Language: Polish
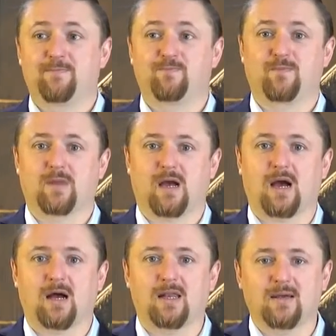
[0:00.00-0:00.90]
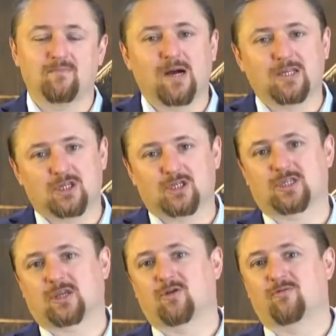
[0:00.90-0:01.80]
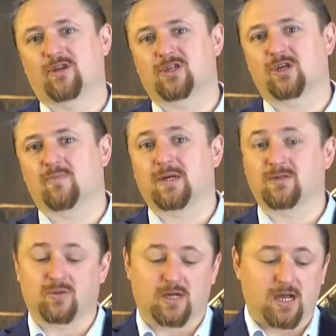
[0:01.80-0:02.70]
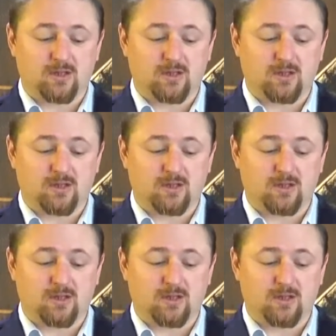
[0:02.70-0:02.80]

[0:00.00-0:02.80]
mm, ale ma też takiego większego pazura.